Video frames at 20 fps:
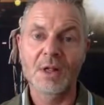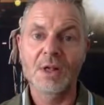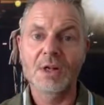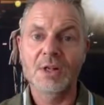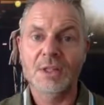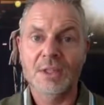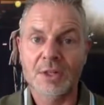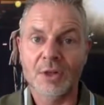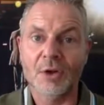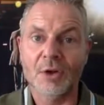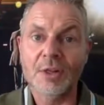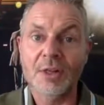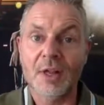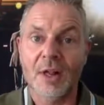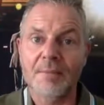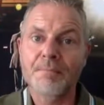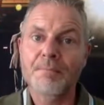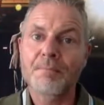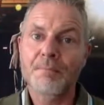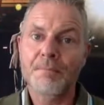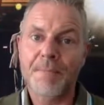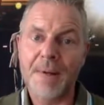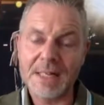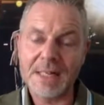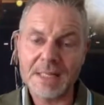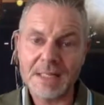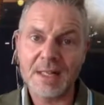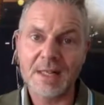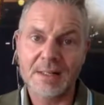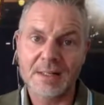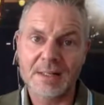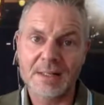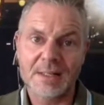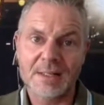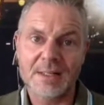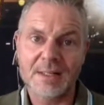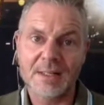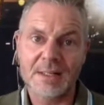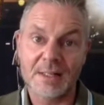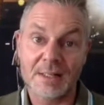Sondern besser
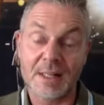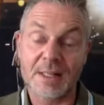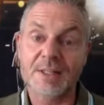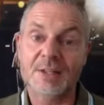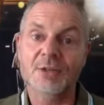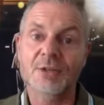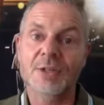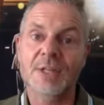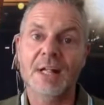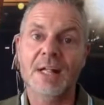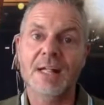ist es, dass du dir